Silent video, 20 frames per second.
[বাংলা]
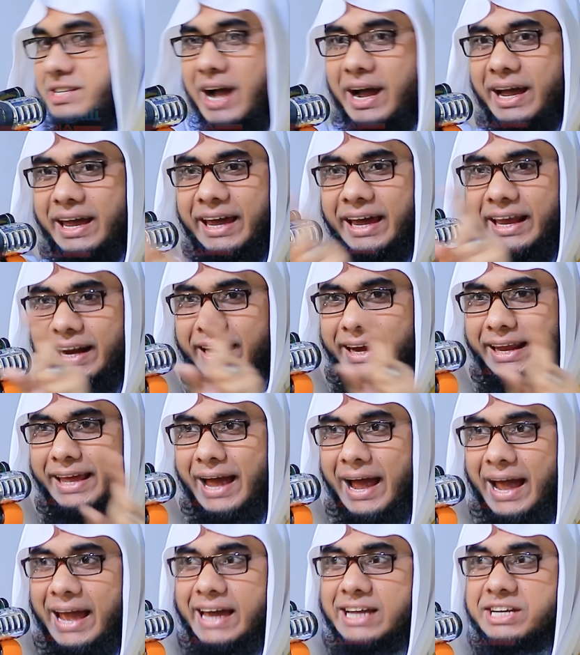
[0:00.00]
যাকে
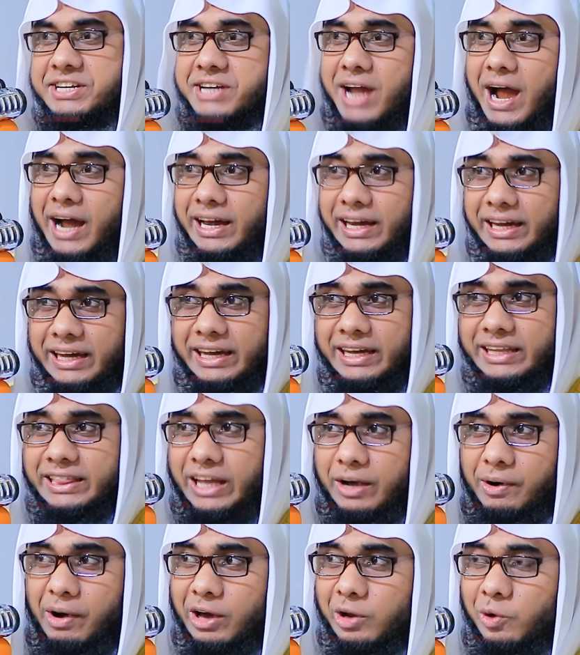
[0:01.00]
ন্যায় সাক্ষী
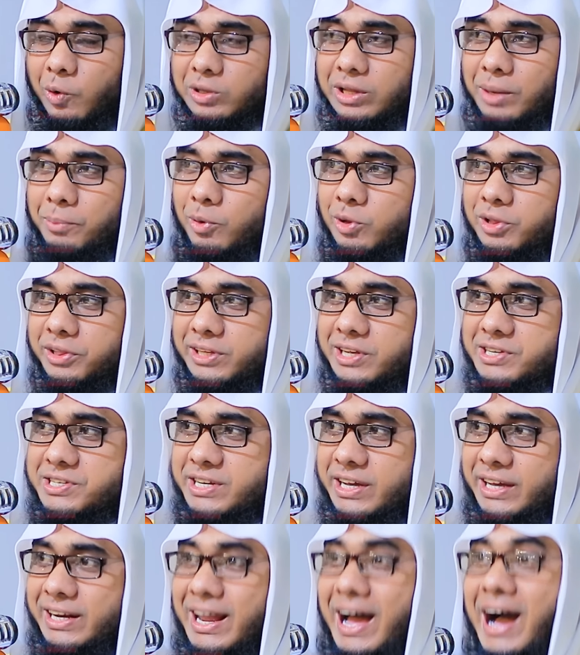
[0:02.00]
দেওয়ার কথা
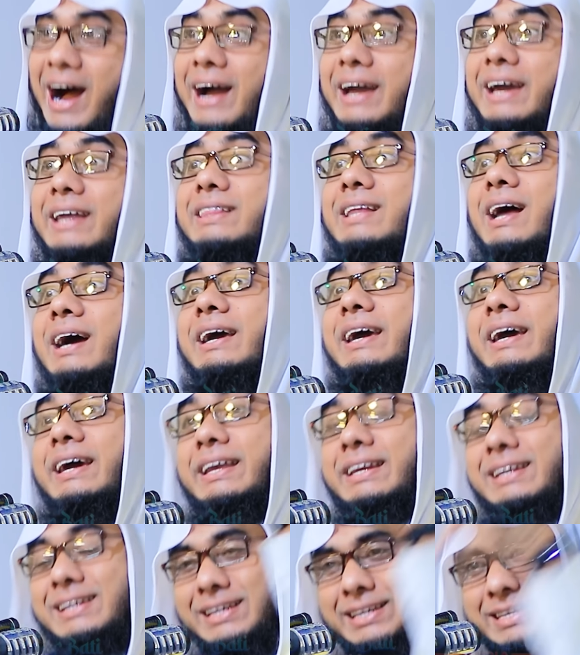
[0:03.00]
বলতেছেন আগে তাকে
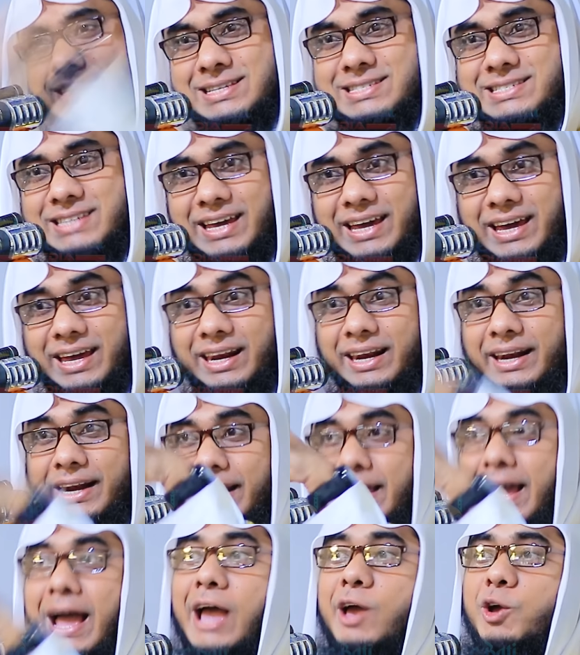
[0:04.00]
নিজে
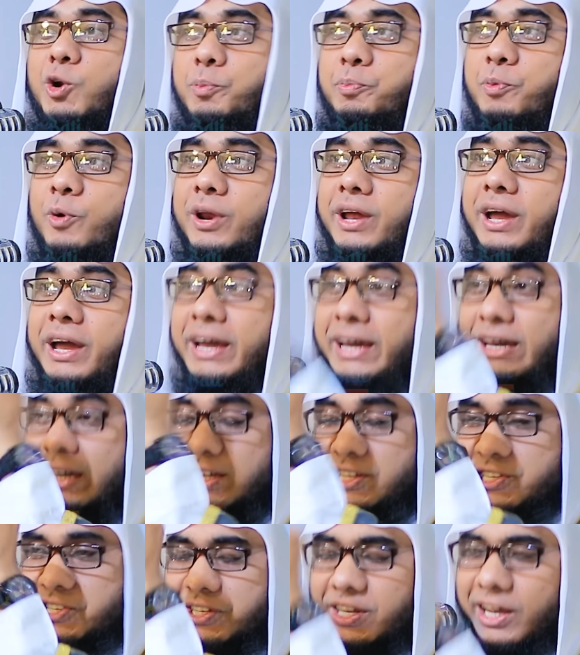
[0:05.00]
ন্যায়ের উপরে
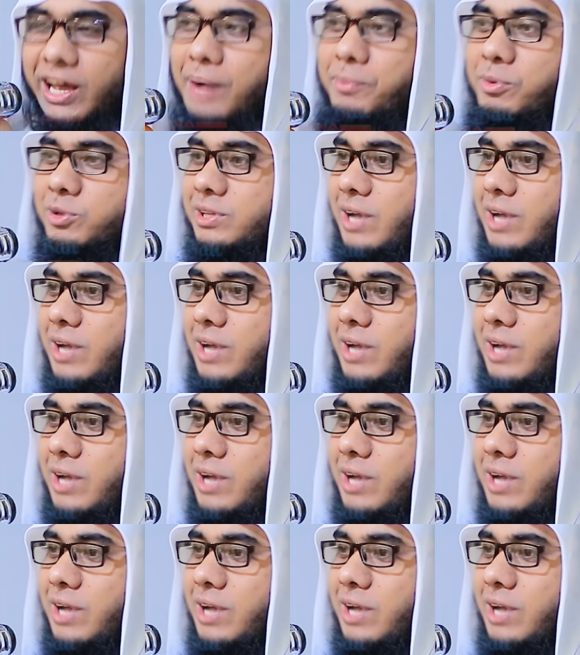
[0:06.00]
ইস্তেকামত